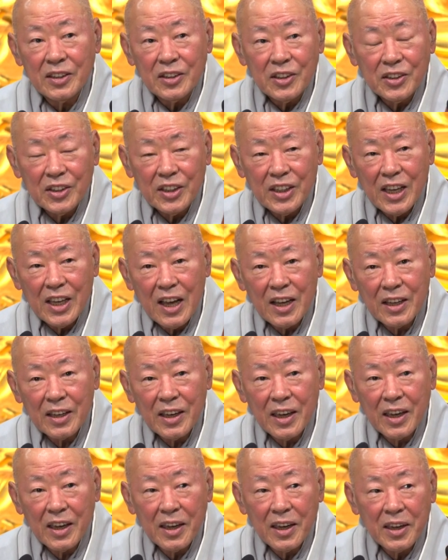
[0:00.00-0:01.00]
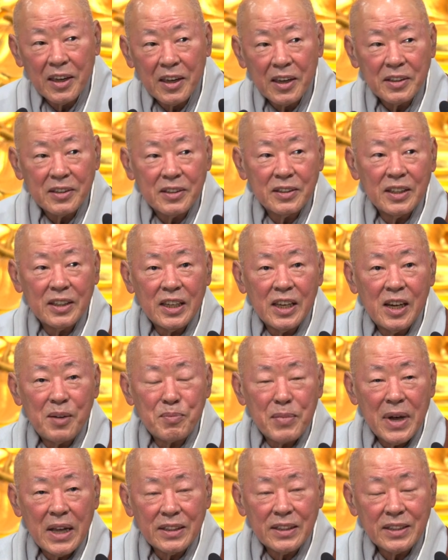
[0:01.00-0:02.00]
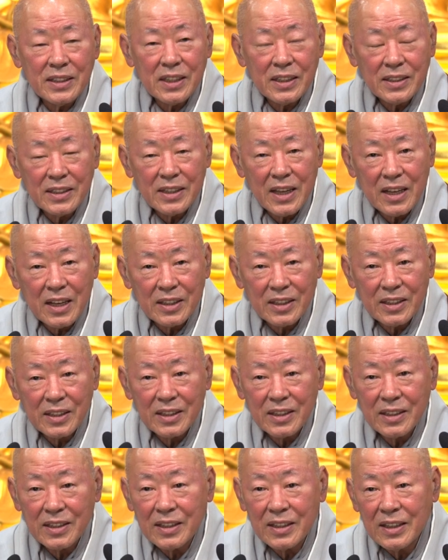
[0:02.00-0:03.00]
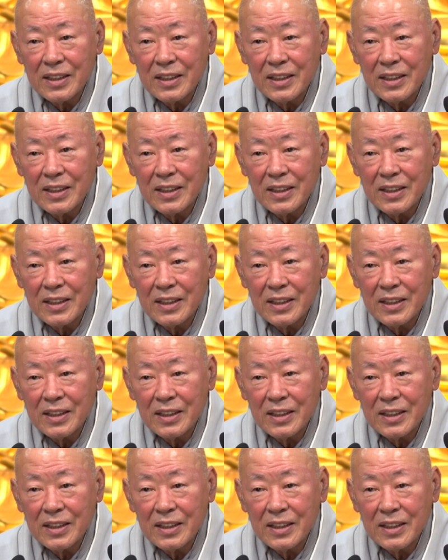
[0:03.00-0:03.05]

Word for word: 특이한 게 그 일만 천상